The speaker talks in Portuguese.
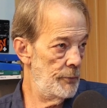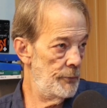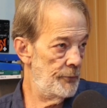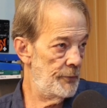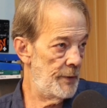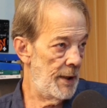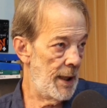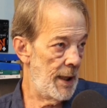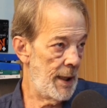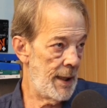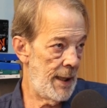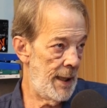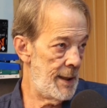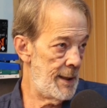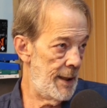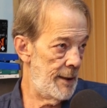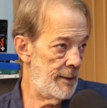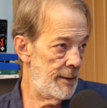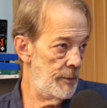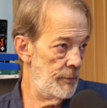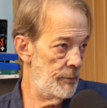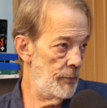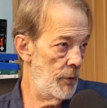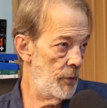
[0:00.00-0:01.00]
fala,
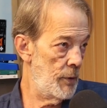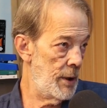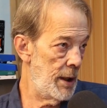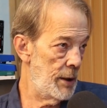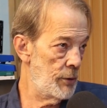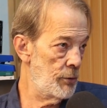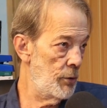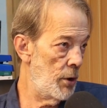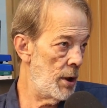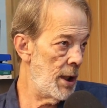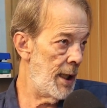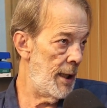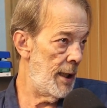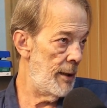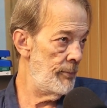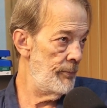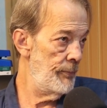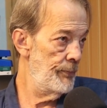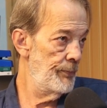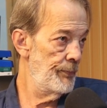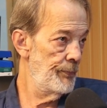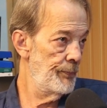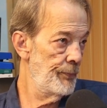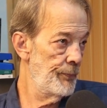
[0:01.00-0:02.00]
caralho, eu quero tocar.
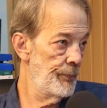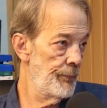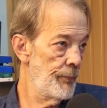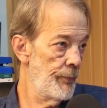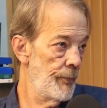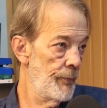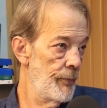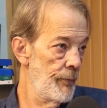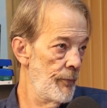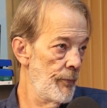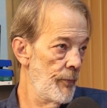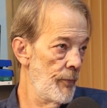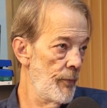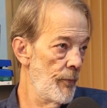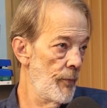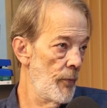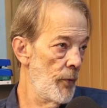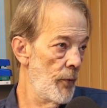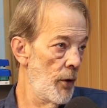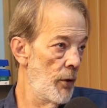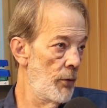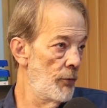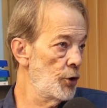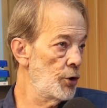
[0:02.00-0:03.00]

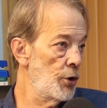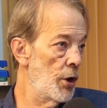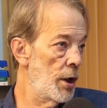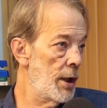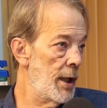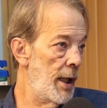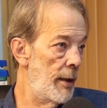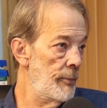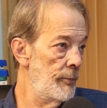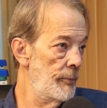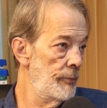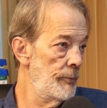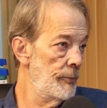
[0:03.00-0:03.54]
Eu vou tocar.